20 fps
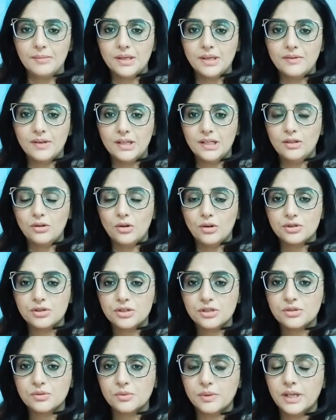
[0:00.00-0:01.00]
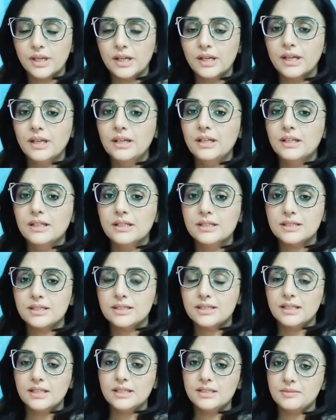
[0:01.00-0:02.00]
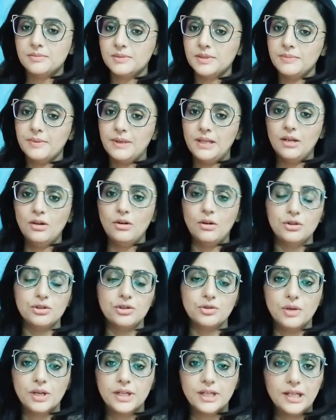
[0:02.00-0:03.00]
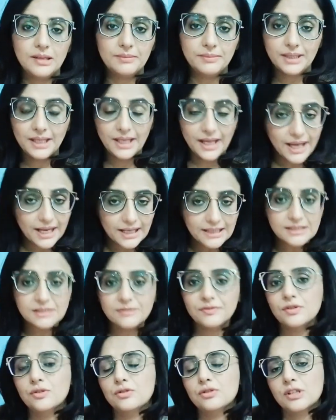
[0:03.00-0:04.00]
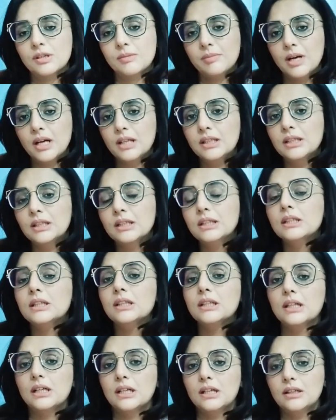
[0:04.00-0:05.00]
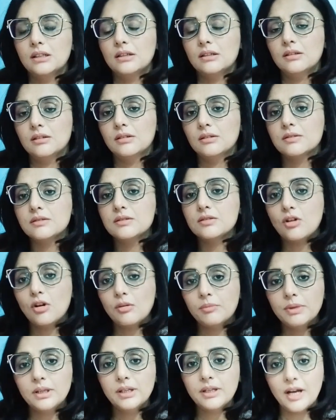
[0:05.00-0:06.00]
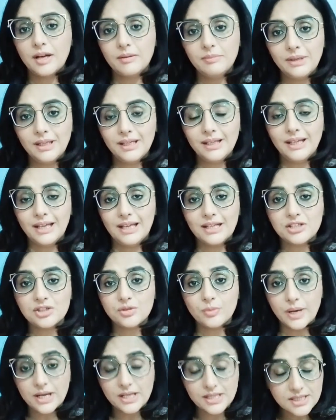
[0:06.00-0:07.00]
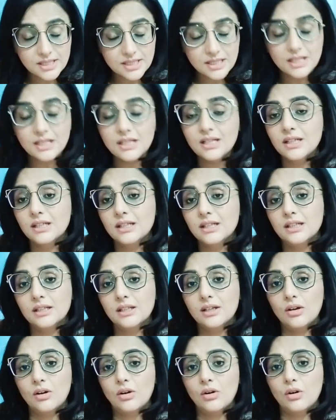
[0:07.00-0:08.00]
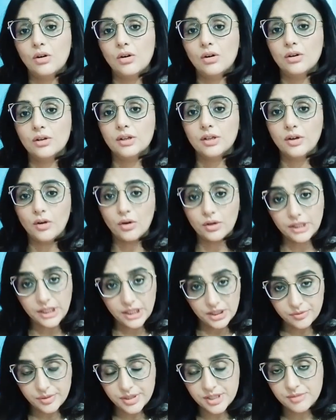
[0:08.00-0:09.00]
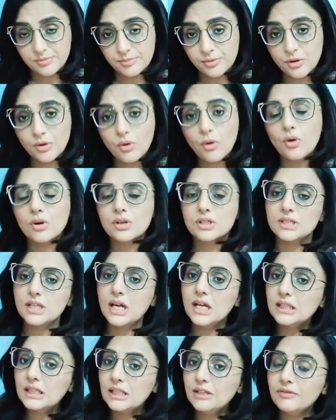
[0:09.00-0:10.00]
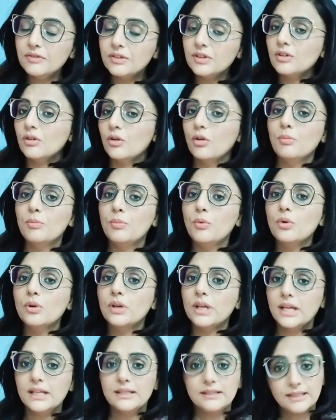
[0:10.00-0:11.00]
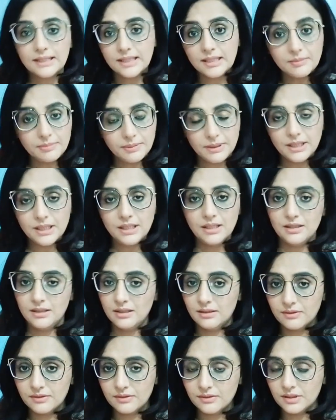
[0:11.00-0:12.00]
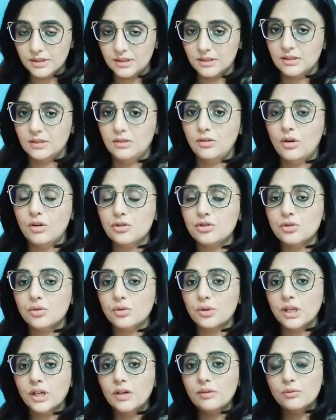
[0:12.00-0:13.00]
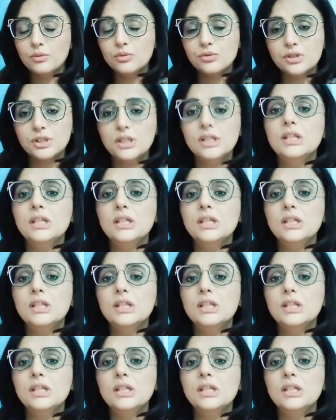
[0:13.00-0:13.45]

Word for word: वाले लॉन्चेस हुए हैं जैसे कि सबसे पहले लॉन्च हुआ रियल मी एक्स फिर उसके बाद सियोमी रेडमी के ट्वेंटी और और के ट्वेंटी प्रो और साथ ही फिर ओप्पो के थ्री भी लॉन्च हो गया उसी